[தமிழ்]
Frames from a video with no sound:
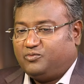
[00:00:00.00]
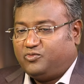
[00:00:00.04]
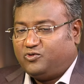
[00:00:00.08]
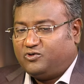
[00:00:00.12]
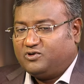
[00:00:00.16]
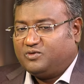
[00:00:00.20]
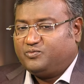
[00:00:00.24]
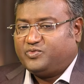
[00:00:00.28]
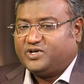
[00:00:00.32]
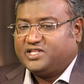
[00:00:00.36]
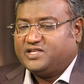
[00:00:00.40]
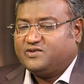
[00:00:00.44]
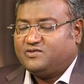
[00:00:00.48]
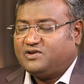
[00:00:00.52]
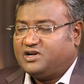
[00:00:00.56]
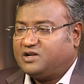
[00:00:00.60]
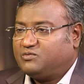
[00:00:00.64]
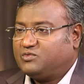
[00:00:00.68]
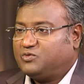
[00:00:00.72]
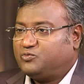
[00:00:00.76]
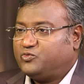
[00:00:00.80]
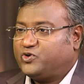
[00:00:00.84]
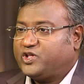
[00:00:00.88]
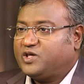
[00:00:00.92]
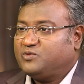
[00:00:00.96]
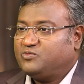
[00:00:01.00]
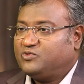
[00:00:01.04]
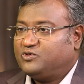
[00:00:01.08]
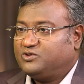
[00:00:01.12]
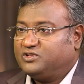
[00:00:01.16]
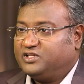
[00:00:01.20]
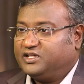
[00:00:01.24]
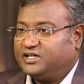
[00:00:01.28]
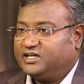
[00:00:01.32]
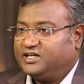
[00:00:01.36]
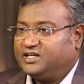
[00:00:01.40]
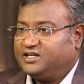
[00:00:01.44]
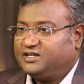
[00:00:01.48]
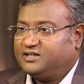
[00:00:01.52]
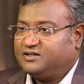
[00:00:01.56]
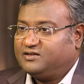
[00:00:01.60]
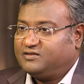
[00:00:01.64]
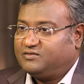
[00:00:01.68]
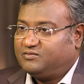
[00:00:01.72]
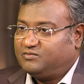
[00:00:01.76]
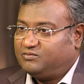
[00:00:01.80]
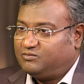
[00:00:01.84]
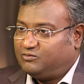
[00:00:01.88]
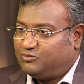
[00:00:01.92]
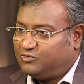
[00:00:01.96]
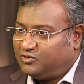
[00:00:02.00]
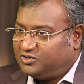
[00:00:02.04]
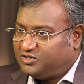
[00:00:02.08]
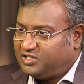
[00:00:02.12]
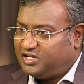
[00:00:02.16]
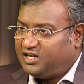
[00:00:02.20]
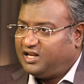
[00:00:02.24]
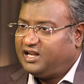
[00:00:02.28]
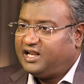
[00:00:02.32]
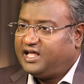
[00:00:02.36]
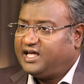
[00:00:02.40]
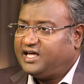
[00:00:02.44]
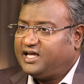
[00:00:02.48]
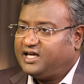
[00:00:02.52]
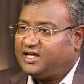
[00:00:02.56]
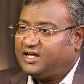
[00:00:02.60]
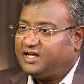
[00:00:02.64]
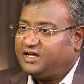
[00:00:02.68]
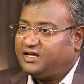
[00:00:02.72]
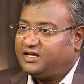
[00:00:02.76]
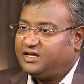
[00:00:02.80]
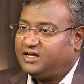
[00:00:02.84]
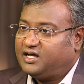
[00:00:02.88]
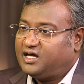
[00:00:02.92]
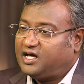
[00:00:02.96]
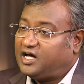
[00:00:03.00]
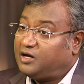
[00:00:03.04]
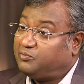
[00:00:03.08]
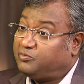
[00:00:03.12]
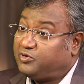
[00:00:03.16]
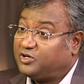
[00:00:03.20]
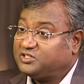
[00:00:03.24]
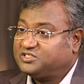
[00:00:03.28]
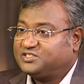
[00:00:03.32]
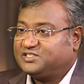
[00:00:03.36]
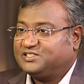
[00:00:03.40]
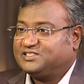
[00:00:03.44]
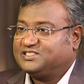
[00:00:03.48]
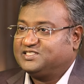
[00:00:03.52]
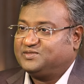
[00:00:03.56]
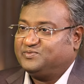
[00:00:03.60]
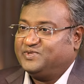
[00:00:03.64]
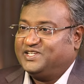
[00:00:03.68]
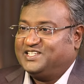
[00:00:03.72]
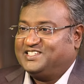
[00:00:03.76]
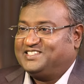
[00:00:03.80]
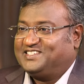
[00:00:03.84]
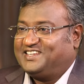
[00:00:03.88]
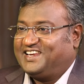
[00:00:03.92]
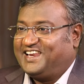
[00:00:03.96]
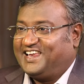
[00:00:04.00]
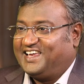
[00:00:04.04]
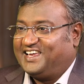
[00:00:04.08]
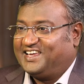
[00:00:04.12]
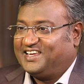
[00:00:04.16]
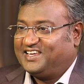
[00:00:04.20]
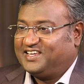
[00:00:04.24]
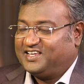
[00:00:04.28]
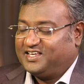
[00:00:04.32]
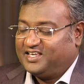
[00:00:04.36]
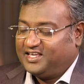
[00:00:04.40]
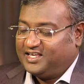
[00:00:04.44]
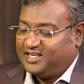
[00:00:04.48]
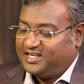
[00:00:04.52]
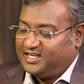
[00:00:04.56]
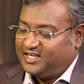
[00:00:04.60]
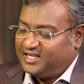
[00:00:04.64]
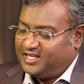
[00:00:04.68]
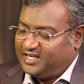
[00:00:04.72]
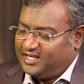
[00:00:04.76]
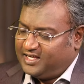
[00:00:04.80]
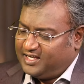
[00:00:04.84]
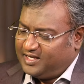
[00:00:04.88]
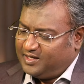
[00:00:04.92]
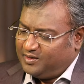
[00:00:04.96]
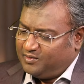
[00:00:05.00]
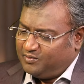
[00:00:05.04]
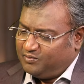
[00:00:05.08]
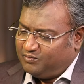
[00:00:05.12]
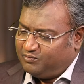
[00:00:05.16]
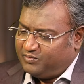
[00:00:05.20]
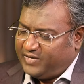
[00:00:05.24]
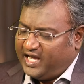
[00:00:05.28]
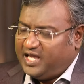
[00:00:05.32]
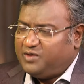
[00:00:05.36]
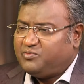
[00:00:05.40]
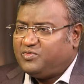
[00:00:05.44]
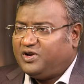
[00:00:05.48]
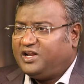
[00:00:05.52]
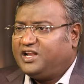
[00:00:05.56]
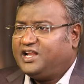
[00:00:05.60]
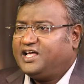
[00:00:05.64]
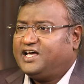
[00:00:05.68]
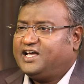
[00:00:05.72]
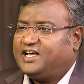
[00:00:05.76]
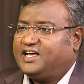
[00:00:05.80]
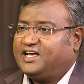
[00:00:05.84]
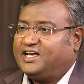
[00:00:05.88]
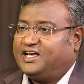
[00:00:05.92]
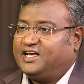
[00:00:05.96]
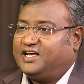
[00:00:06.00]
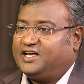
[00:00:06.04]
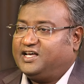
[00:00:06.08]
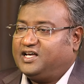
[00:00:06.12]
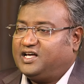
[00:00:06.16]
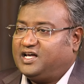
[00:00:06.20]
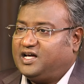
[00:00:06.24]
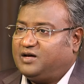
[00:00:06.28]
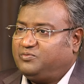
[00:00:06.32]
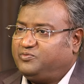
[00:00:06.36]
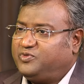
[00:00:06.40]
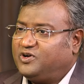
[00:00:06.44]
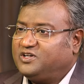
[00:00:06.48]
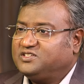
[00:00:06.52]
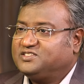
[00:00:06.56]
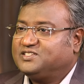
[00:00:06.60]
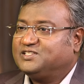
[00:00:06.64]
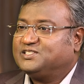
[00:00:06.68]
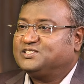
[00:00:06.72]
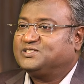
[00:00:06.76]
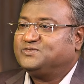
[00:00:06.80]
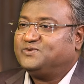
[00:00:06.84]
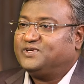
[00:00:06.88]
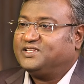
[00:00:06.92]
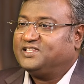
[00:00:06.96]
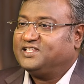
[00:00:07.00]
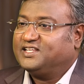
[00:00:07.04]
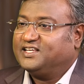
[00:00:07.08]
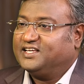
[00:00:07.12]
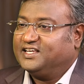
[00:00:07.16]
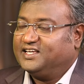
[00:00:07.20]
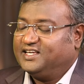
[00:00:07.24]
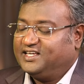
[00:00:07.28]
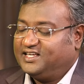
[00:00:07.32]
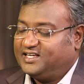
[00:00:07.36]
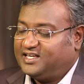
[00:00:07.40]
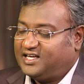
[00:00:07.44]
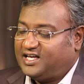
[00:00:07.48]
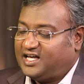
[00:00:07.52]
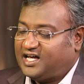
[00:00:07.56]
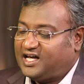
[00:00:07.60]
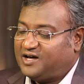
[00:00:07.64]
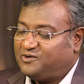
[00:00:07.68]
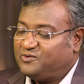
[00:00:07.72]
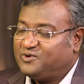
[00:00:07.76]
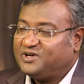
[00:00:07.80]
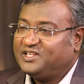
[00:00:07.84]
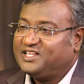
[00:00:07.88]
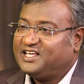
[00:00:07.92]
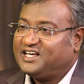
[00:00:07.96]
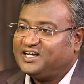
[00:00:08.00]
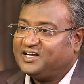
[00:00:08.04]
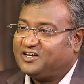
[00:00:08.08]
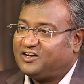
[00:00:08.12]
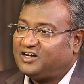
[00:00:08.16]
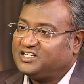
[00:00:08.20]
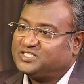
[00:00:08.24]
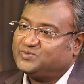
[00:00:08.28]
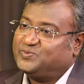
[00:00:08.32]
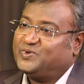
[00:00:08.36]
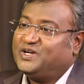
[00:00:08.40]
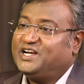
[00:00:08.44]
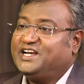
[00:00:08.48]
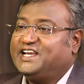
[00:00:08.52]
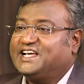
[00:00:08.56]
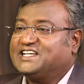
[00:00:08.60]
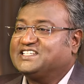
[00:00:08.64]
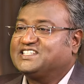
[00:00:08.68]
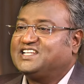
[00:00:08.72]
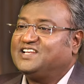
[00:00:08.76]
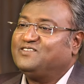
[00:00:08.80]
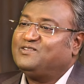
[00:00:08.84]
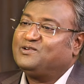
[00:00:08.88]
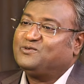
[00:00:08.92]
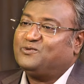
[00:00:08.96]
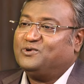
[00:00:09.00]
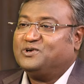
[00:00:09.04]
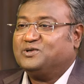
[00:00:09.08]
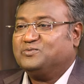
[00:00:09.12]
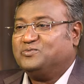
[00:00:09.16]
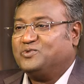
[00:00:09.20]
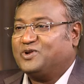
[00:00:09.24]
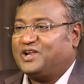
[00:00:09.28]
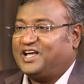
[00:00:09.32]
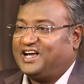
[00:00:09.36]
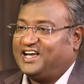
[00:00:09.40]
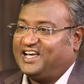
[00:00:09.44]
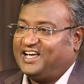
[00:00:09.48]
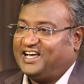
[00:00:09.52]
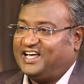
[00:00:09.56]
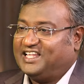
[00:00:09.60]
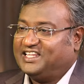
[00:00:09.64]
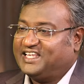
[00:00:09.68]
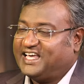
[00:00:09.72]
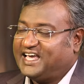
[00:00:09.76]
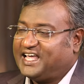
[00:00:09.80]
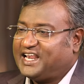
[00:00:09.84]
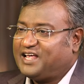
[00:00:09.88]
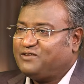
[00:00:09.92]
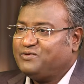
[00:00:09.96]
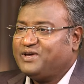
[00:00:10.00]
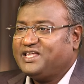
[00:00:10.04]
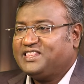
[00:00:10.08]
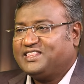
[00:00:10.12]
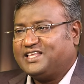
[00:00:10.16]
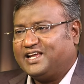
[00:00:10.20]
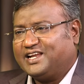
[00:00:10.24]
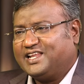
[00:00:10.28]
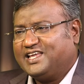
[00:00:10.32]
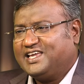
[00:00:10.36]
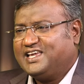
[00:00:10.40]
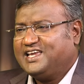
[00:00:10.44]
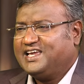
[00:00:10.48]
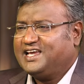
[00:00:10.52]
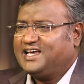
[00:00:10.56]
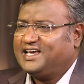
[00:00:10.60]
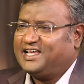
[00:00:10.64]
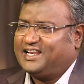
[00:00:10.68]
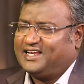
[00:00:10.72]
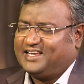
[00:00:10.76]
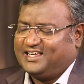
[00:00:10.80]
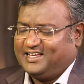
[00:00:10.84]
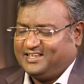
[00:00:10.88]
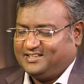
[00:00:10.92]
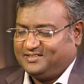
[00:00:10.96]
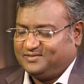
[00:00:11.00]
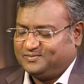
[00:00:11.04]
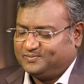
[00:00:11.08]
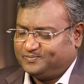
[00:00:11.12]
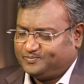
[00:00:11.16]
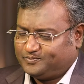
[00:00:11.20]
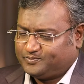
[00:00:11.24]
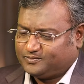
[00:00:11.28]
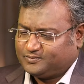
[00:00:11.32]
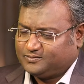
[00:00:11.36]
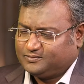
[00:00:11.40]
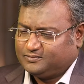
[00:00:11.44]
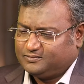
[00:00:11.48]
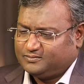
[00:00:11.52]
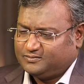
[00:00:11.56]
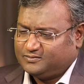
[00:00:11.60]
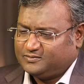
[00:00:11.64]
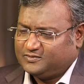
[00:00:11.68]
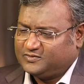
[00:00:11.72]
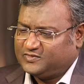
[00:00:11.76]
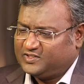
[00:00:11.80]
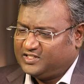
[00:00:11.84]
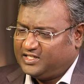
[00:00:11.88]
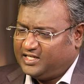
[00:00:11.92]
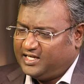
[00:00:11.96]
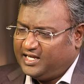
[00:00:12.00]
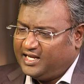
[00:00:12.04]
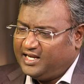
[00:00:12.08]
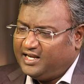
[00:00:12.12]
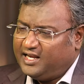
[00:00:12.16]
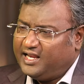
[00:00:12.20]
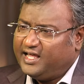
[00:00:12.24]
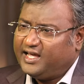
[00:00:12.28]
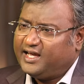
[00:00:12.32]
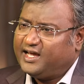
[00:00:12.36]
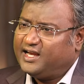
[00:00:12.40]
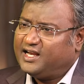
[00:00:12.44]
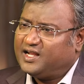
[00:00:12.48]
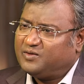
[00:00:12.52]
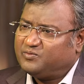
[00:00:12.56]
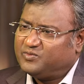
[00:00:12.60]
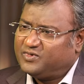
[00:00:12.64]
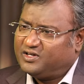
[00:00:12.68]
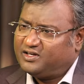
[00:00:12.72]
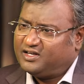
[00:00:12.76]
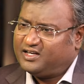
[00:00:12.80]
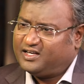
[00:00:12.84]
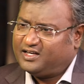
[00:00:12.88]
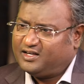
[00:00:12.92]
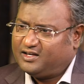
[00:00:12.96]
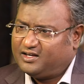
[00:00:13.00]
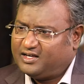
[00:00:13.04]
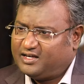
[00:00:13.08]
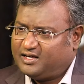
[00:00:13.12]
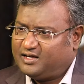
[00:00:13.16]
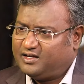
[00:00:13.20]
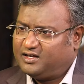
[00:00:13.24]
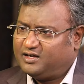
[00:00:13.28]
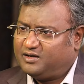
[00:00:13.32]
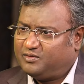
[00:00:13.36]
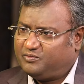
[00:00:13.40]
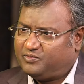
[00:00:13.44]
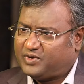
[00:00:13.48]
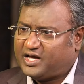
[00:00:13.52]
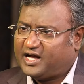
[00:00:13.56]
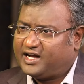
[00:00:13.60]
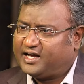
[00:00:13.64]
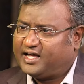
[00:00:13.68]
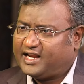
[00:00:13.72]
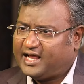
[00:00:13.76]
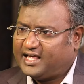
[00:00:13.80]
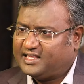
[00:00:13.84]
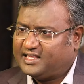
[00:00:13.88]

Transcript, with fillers: போன பதிவில் நம்ம முடியும் போது முதல்ல அப்பாசல்ஸ் மினிஸ்ட்ரி பைபிளில் அப்பாசல்ஸ் வந்து அவங்க தான் காஸ்பிளை நெக்ஸ்ட் லெவல் கொண்டு போகிறாங்க அந்த ஏறாவே தனியாக இருக்குது இன்றைக்கி நம்ம பார்க்குற